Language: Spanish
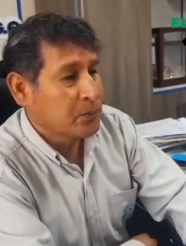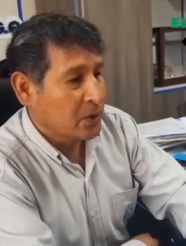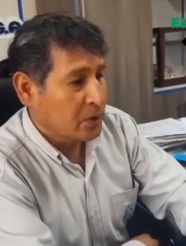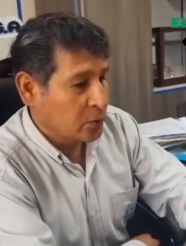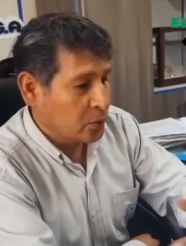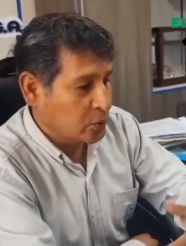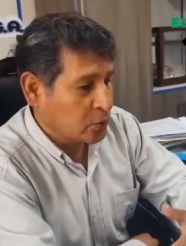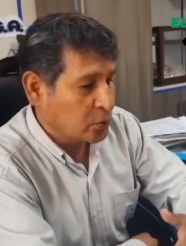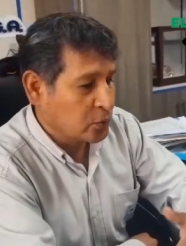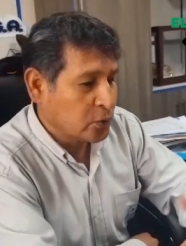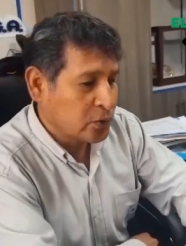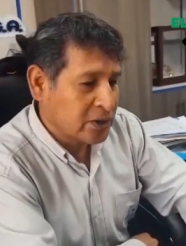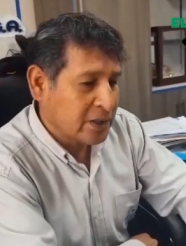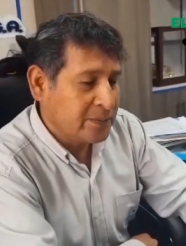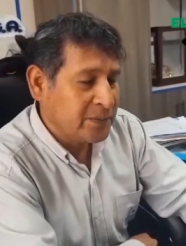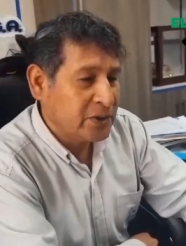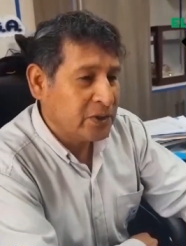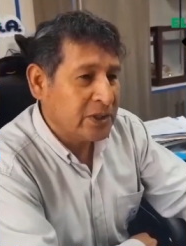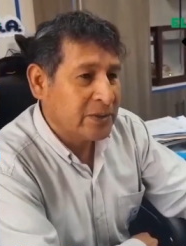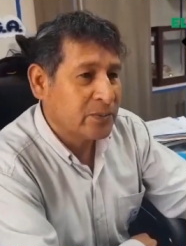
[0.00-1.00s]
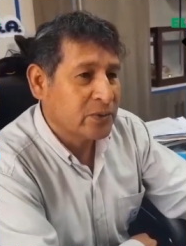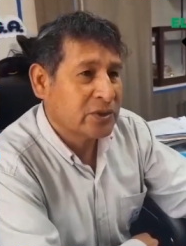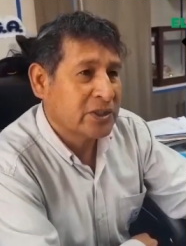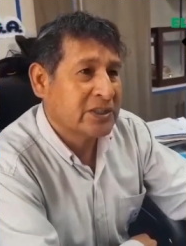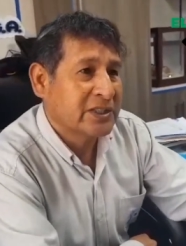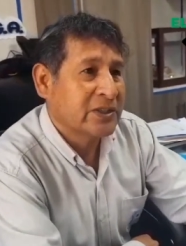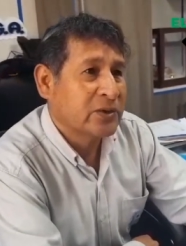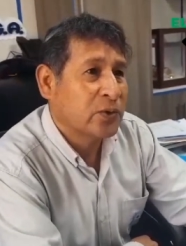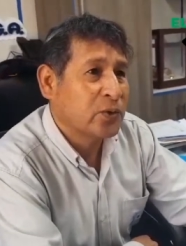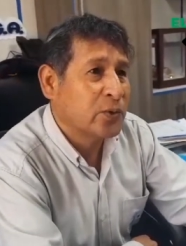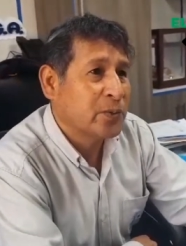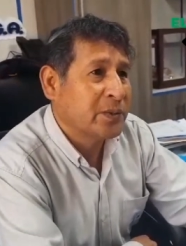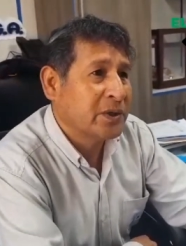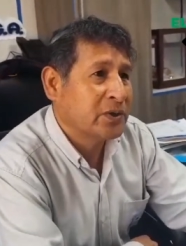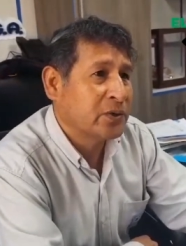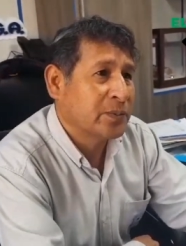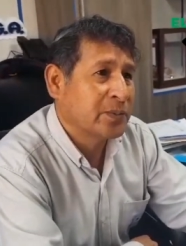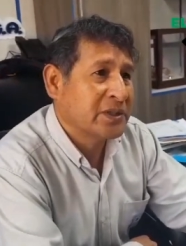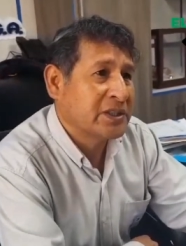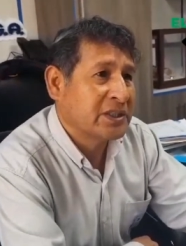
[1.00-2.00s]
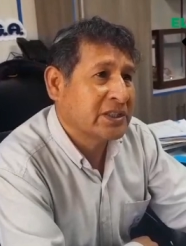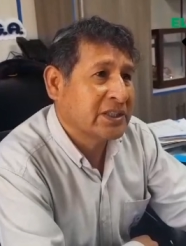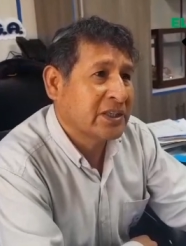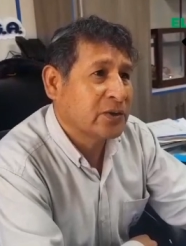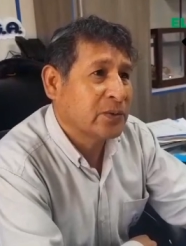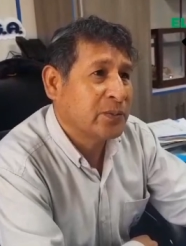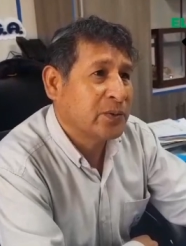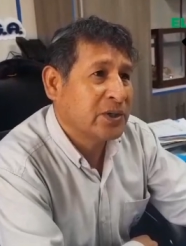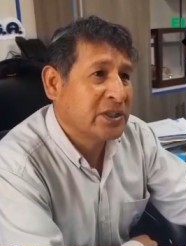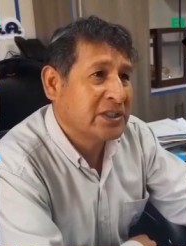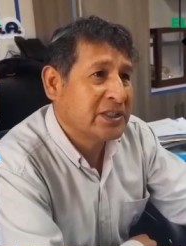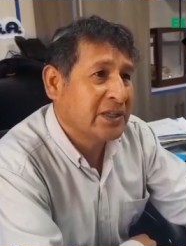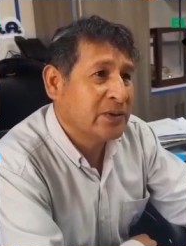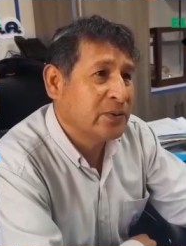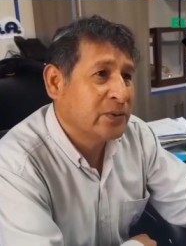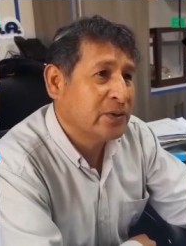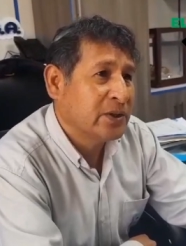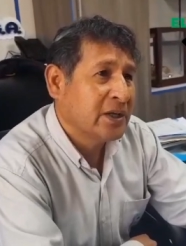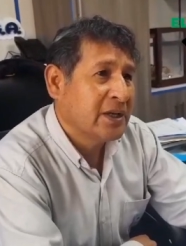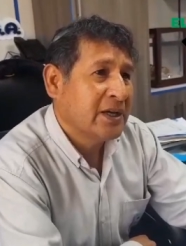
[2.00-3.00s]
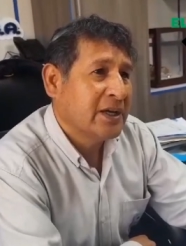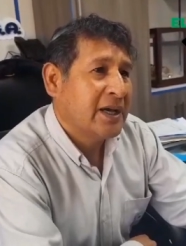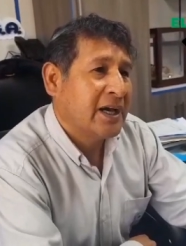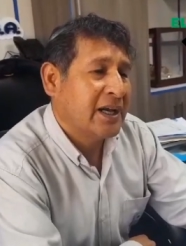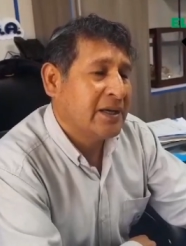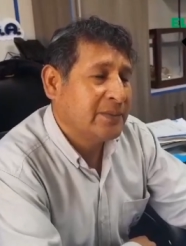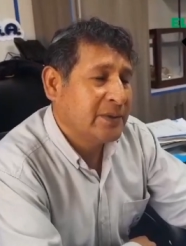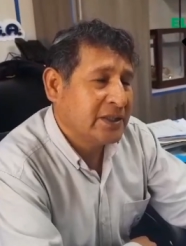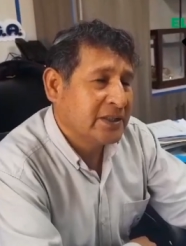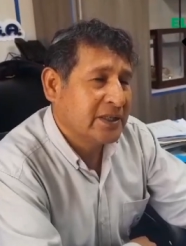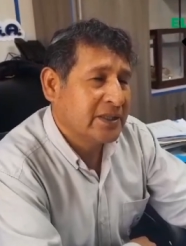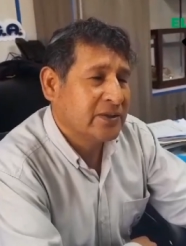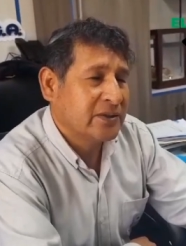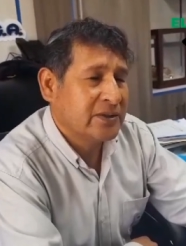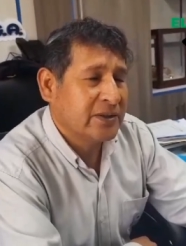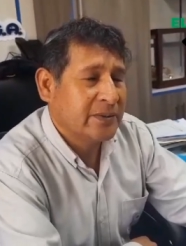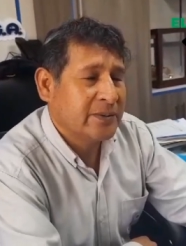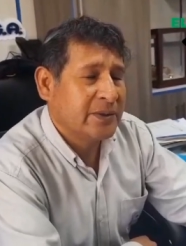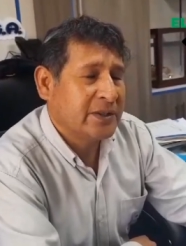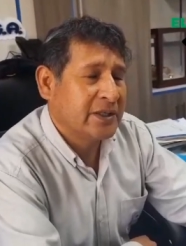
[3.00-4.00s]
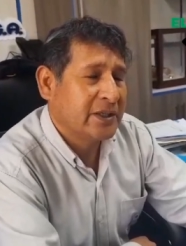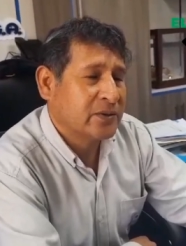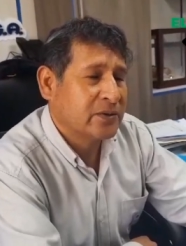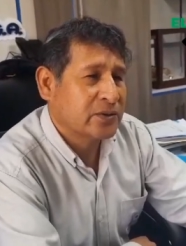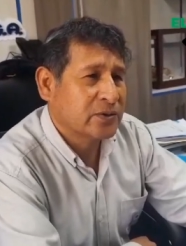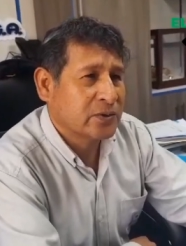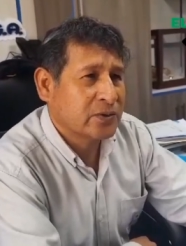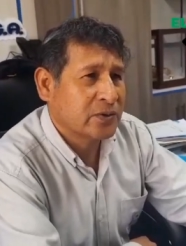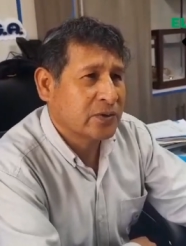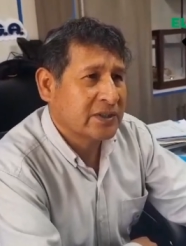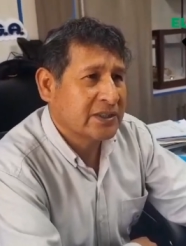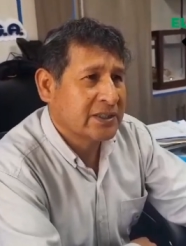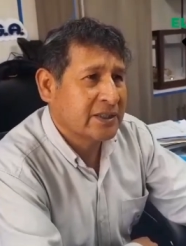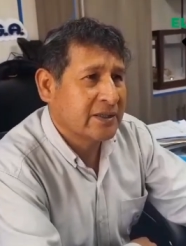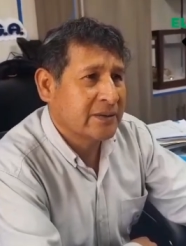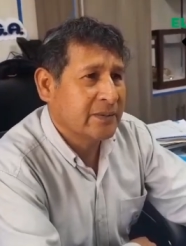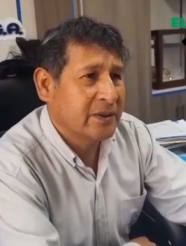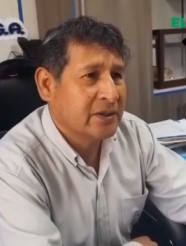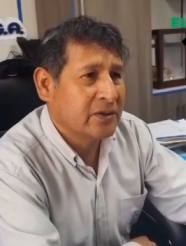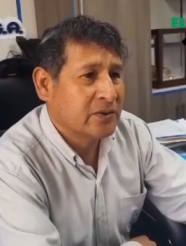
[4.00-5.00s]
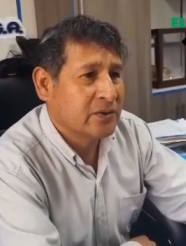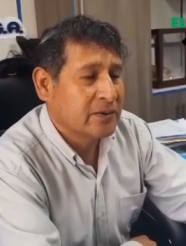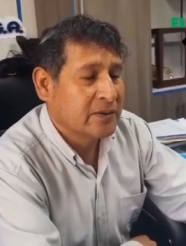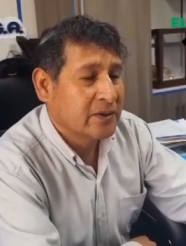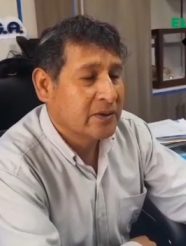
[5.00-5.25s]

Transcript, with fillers: Nosotros remitimos este documento presentado por el Salud al Ministerio de Vivienda, Construcción y Saneamiento